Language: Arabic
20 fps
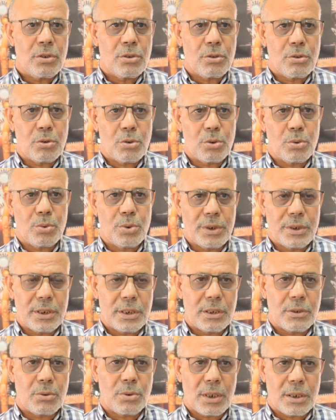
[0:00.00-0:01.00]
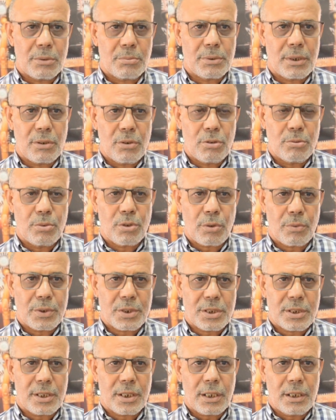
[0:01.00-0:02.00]
ويعني غتبدا الامور
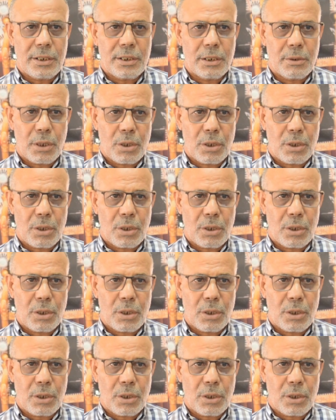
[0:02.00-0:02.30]
باش تشتغل يعني